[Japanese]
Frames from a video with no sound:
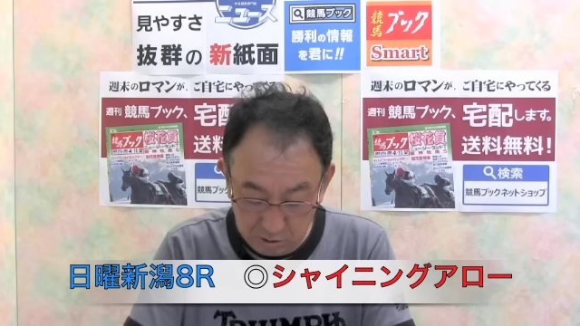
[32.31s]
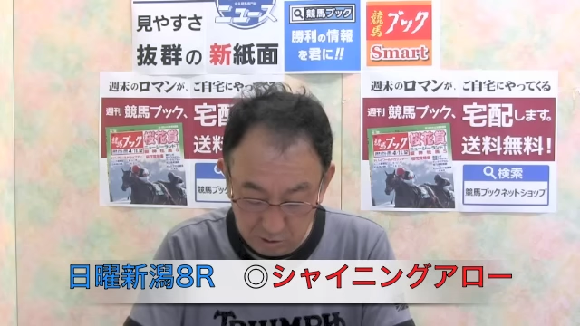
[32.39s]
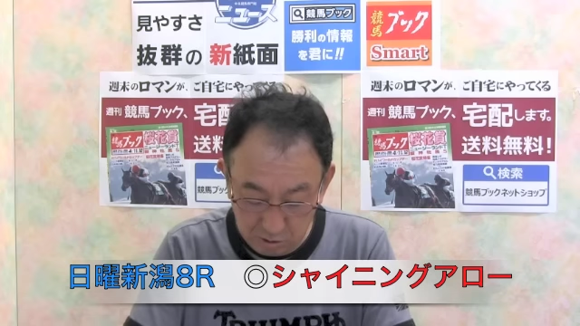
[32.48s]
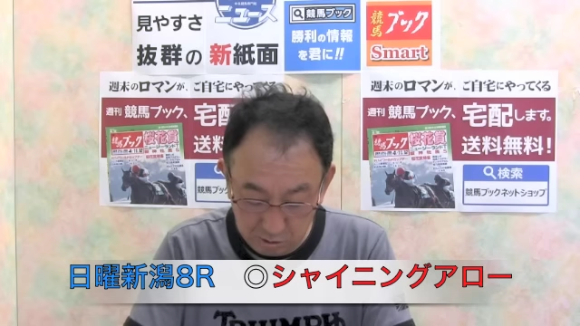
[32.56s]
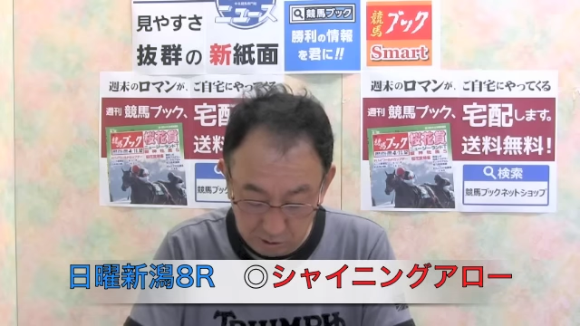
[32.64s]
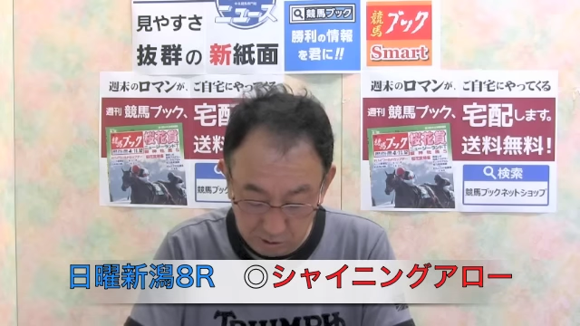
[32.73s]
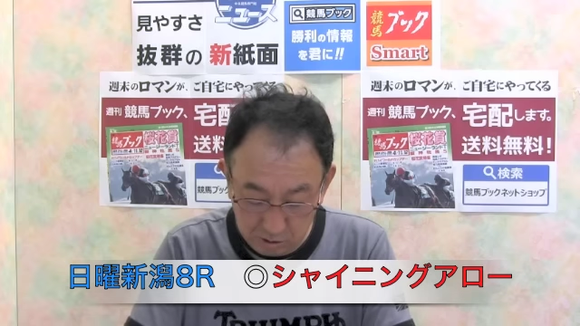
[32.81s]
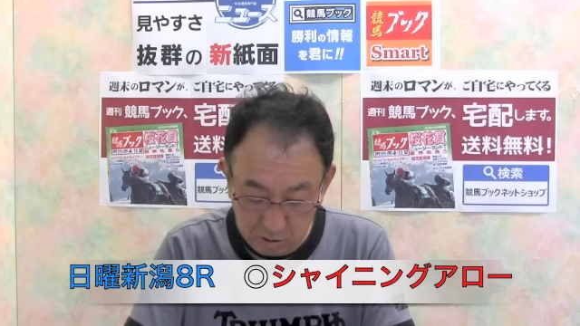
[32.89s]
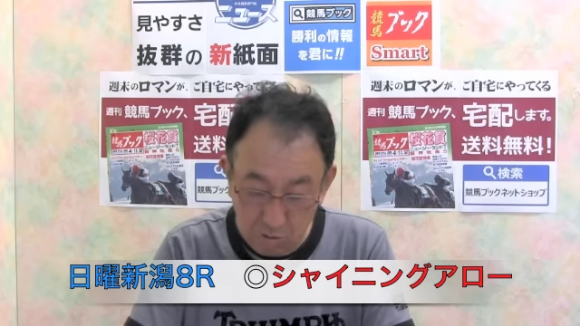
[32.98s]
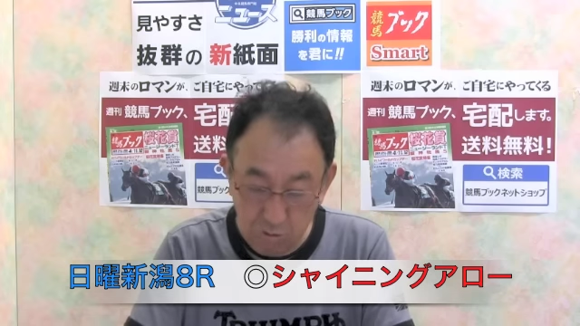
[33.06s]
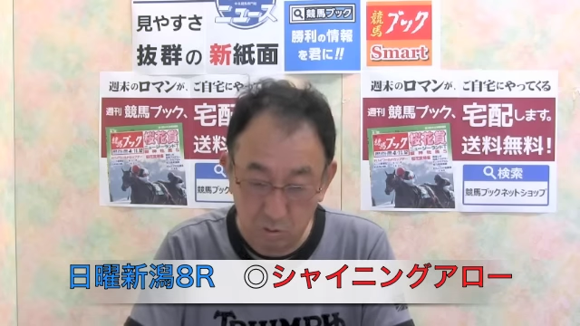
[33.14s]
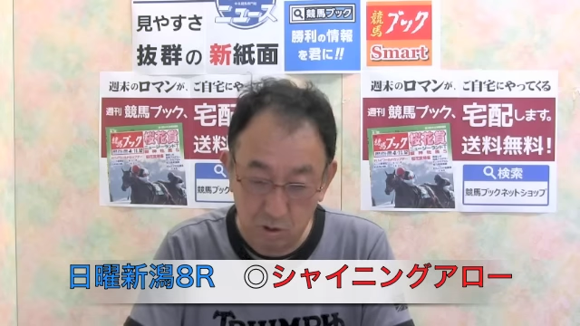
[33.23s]
出遅れして
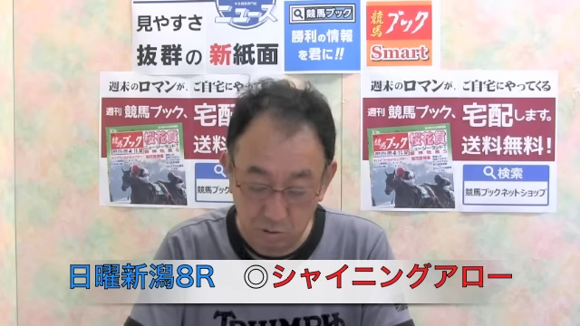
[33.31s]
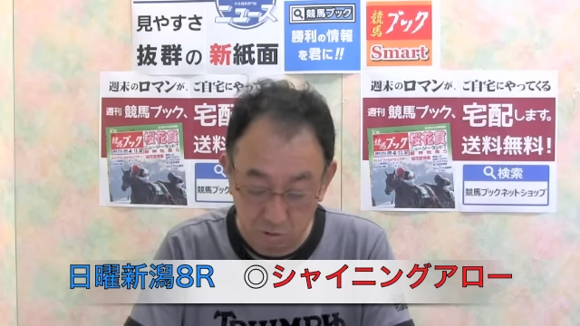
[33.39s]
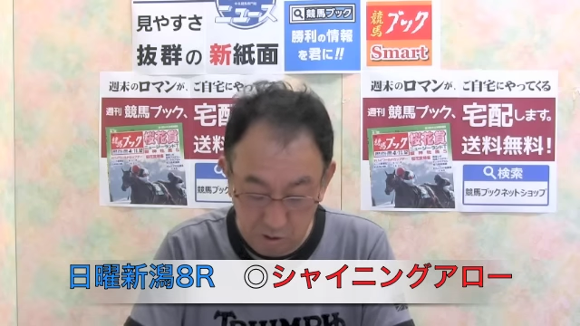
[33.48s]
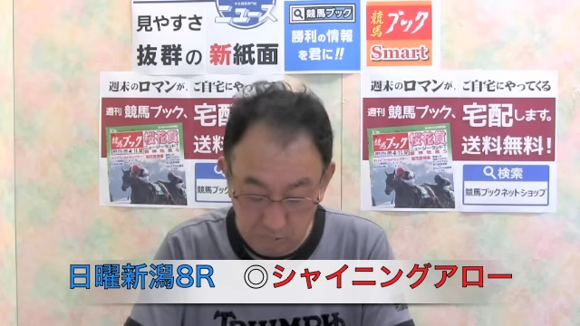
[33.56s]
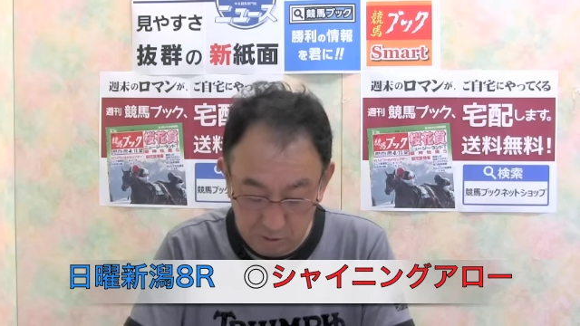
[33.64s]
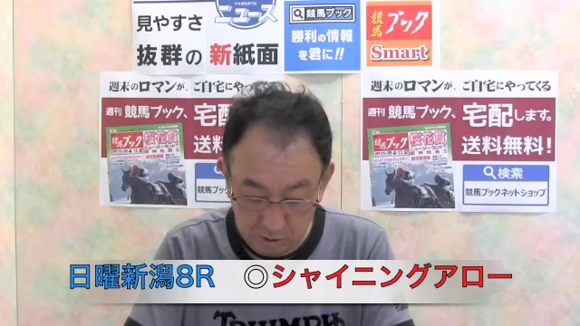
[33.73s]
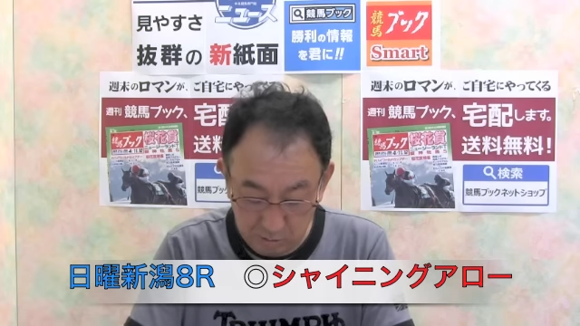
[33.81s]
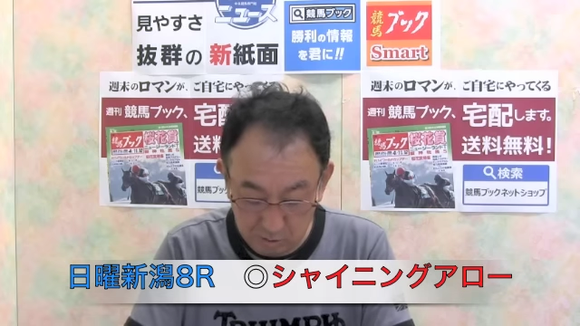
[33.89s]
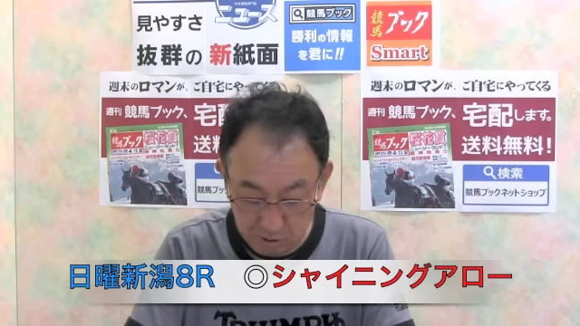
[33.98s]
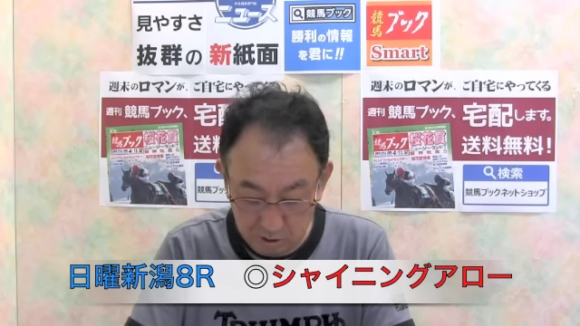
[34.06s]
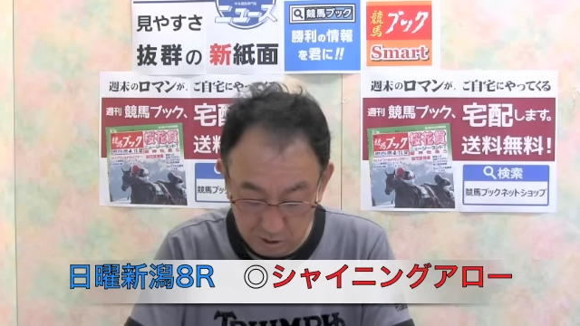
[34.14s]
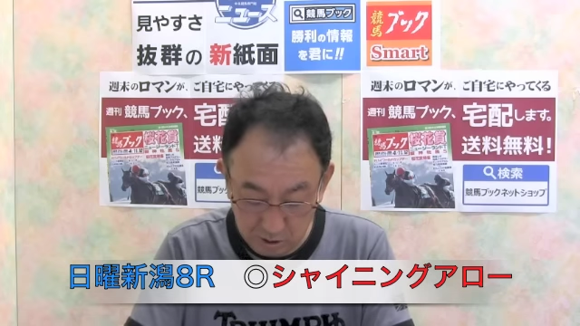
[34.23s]
後方からの競馬になり
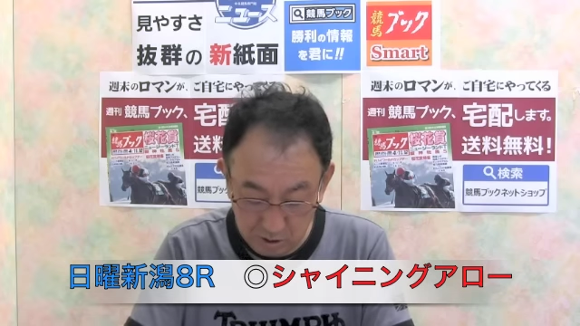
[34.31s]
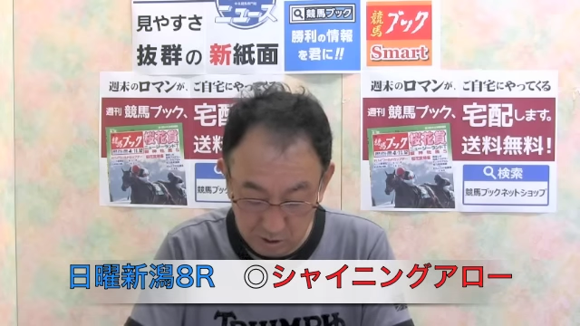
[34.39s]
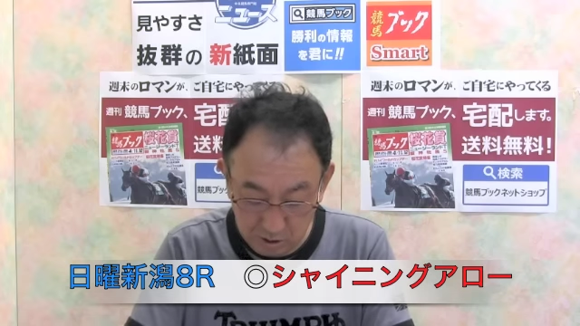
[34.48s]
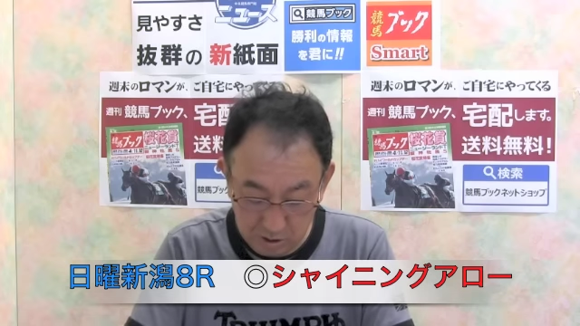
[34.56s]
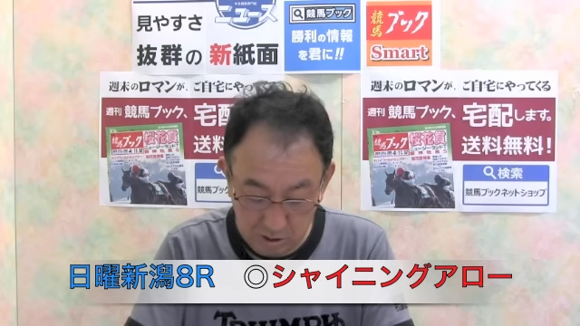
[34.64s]
ましたが、